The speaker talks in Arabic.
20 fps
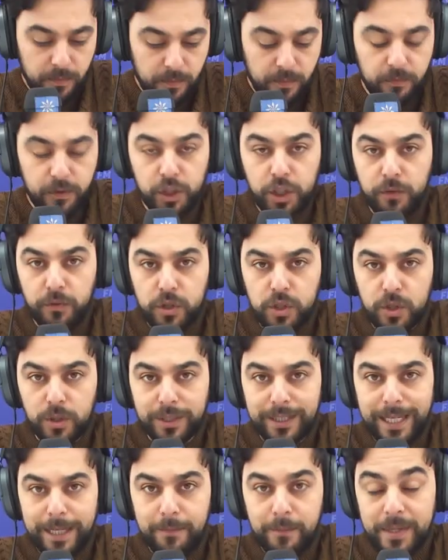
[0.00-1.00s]
في شيفر
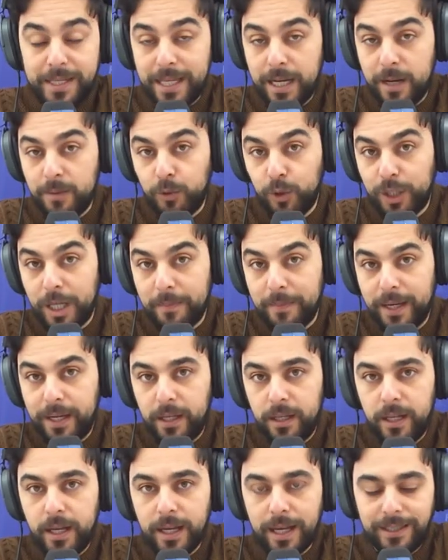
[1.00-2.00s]
سونتي مازلنا
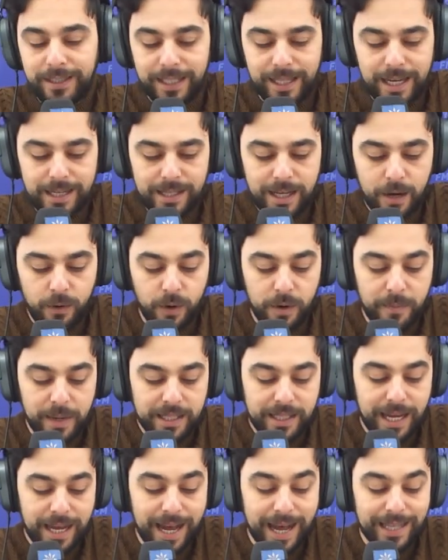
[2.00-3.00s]
متابعين للدراسة
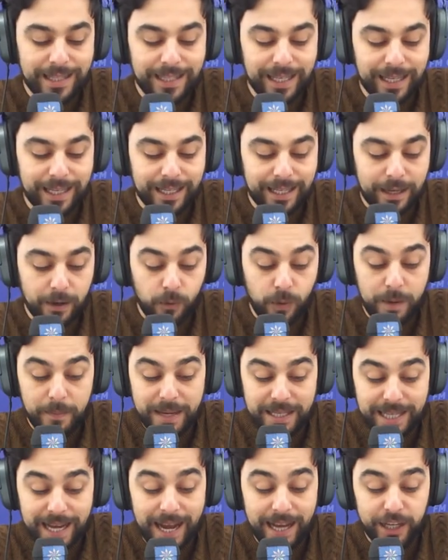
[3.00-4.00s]
والمسح التق...
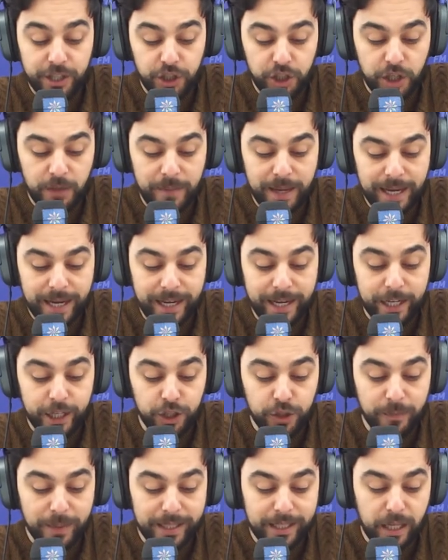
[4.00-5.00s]
والمسح الاجتماعي اللي
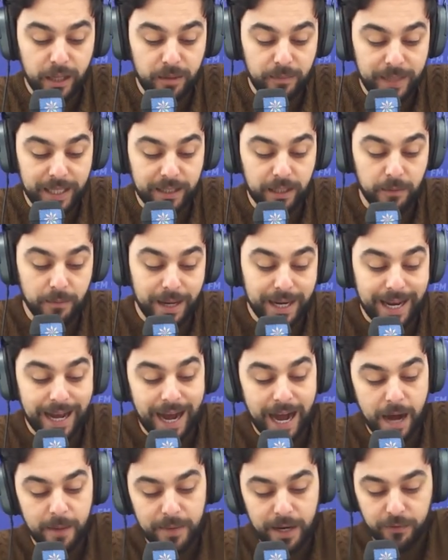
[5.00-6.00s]
شمل 300 مرأة
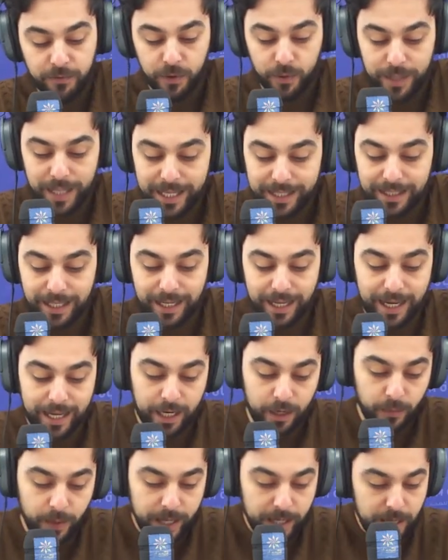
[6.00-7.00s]
عاملة في ولاية
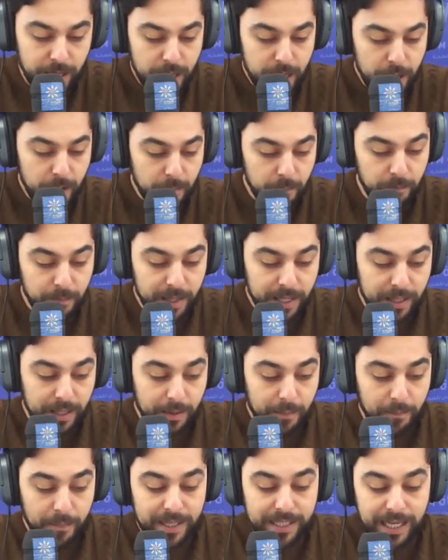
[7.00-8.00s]
القيروان من
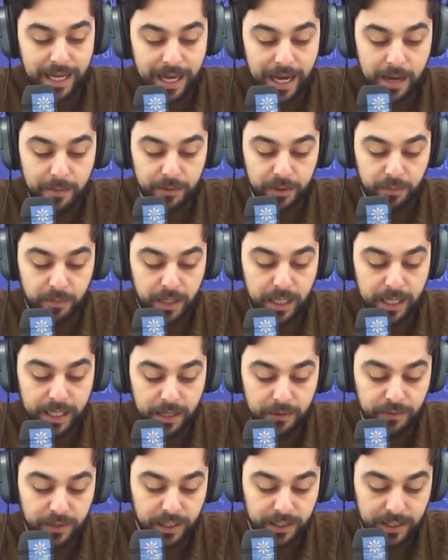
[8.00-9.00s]
مسح قامت به
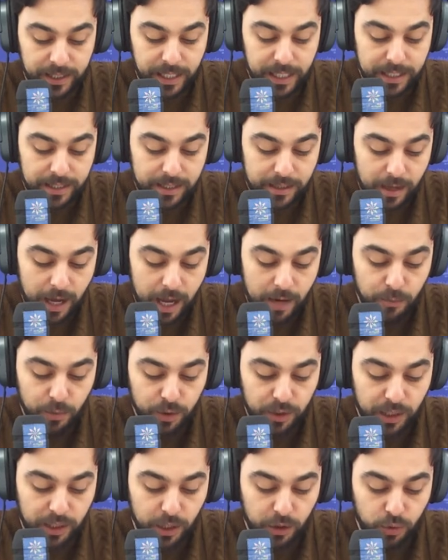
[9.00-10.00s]
الافتديس
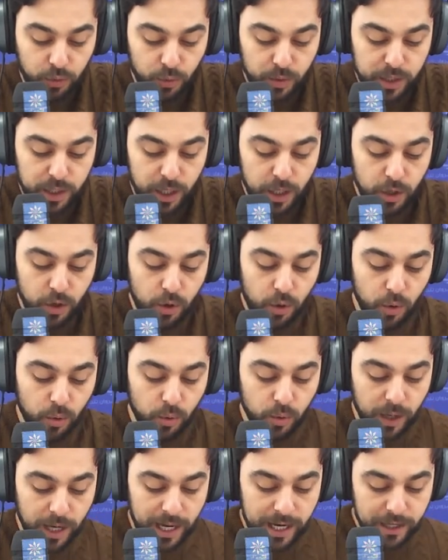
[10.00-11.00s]
المنتدى التونسي
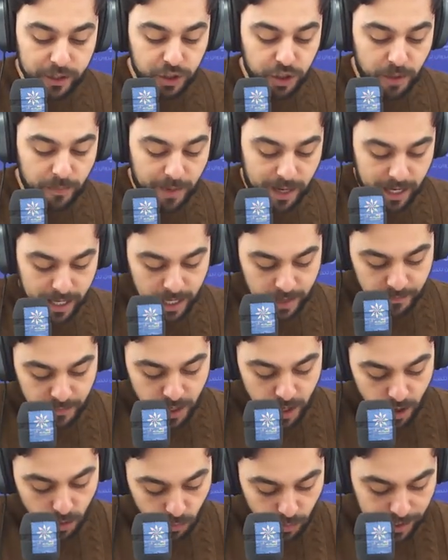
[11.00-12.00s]
للحقوق الاجتماعية
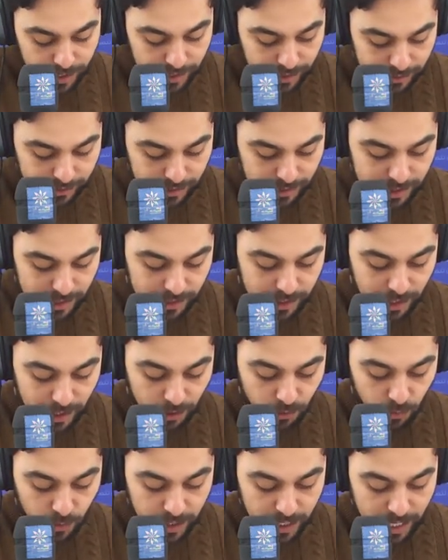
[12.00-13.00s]
والاقتصادية
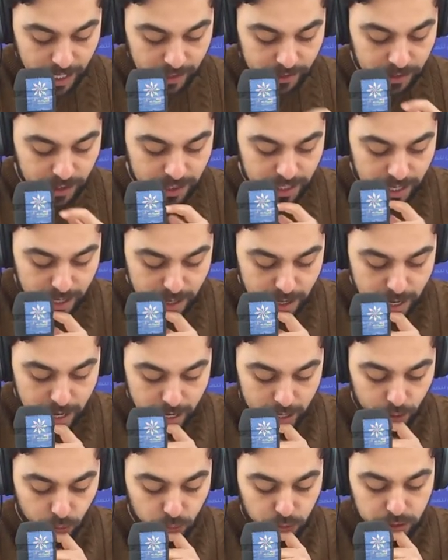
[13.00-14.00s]
وين أكدنا أنه